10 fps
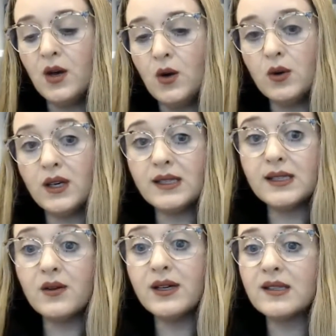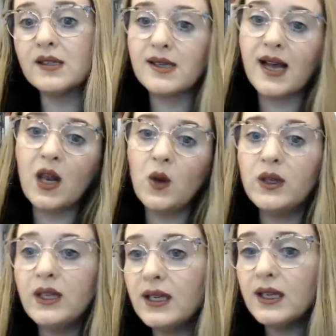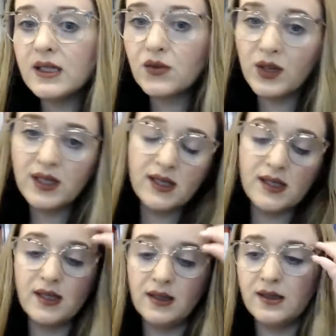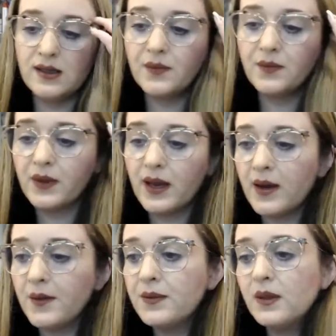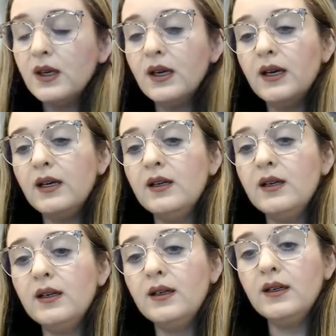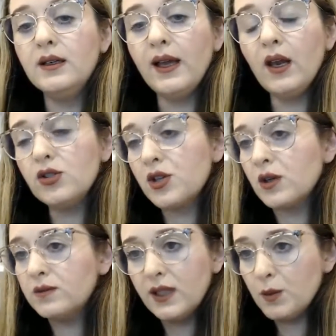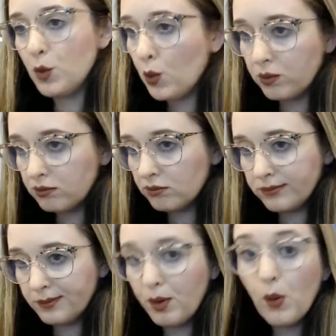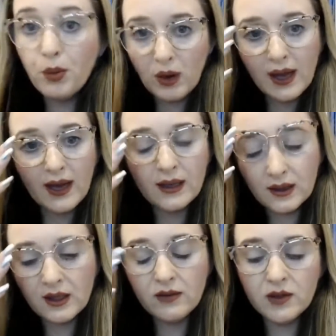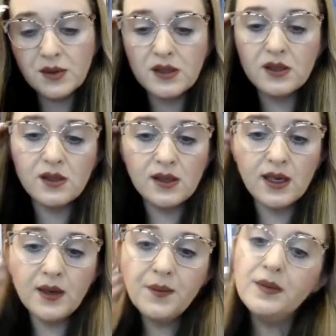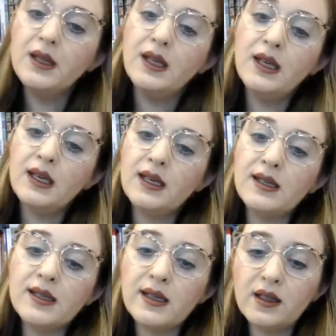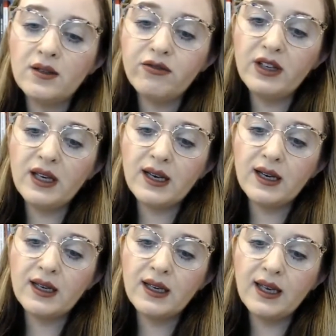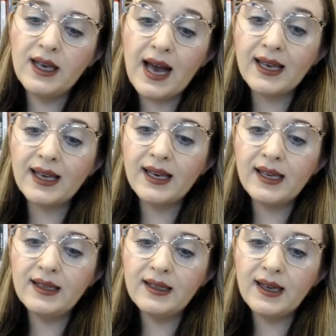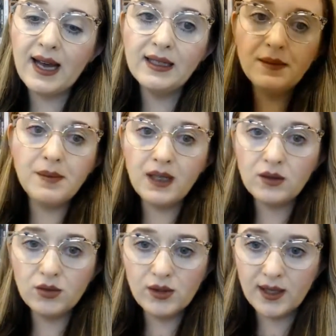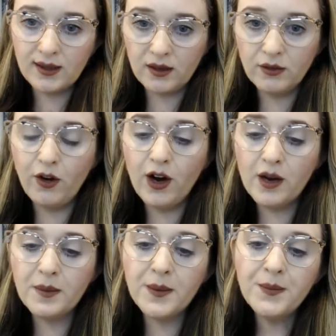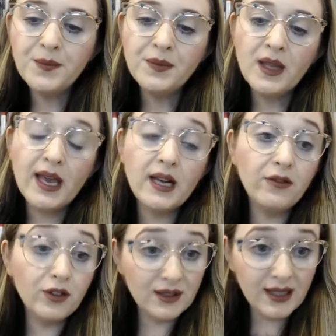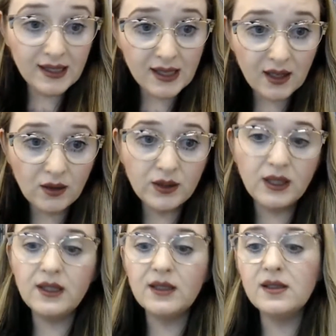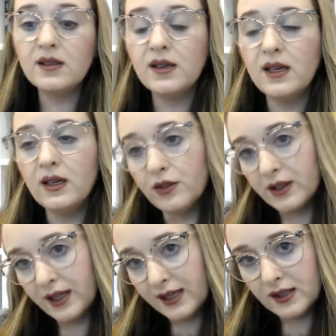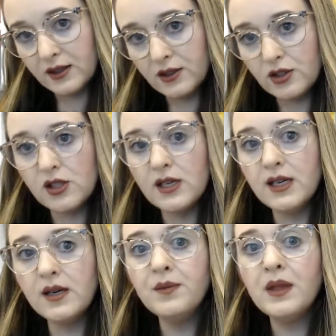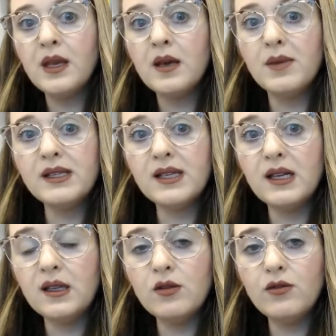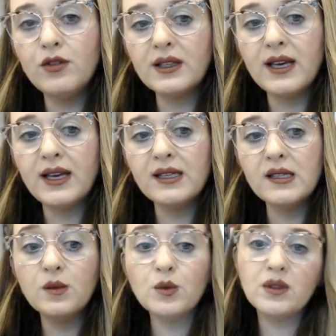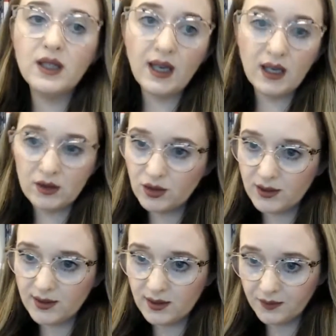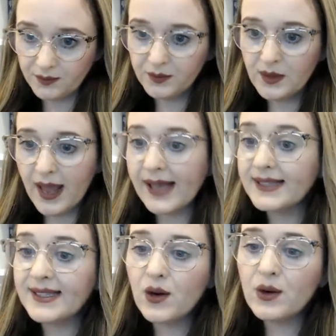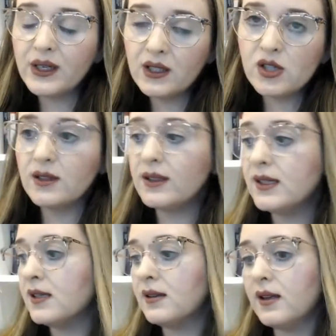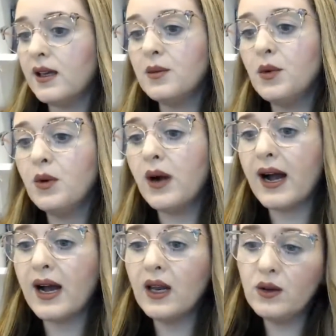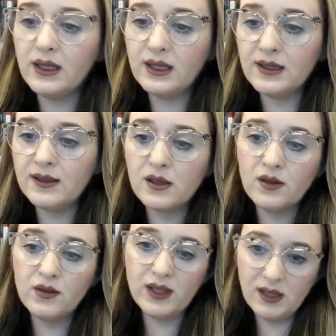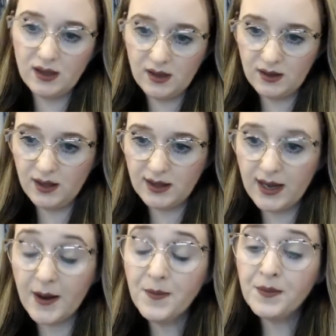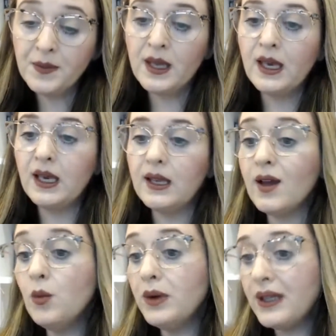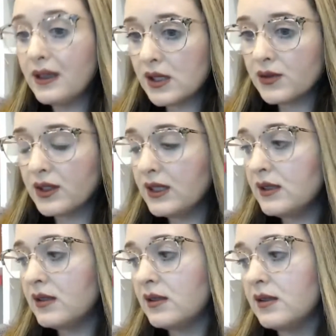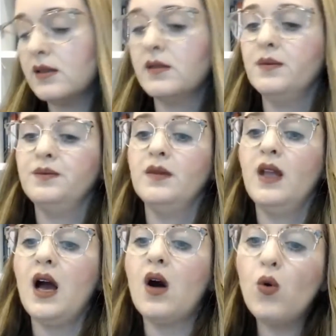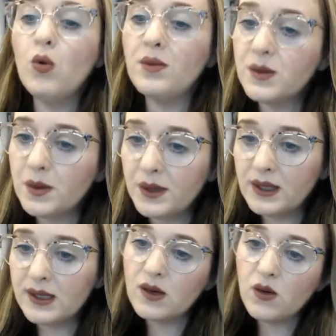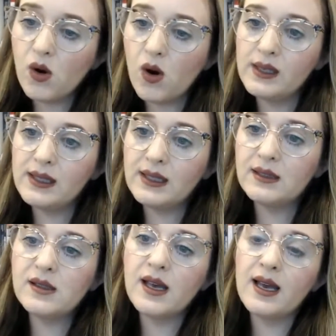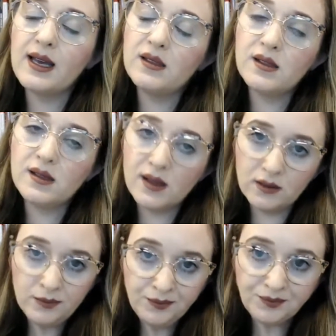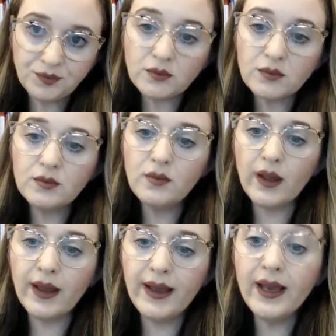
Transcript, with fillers: O que, que são essas calorias vazias, tá? Uh, é lógico que é um termo popular, né? Vamos se dizer, que significa que aquele alimento, de certa forma, ele fornece calorias, ele fornece energia, mas ele não fornece nutrientes, essa é a origem desse termo calorias vazias, tá? Então, muitas vezes, algumas bebidas alcoólicas, elas são é,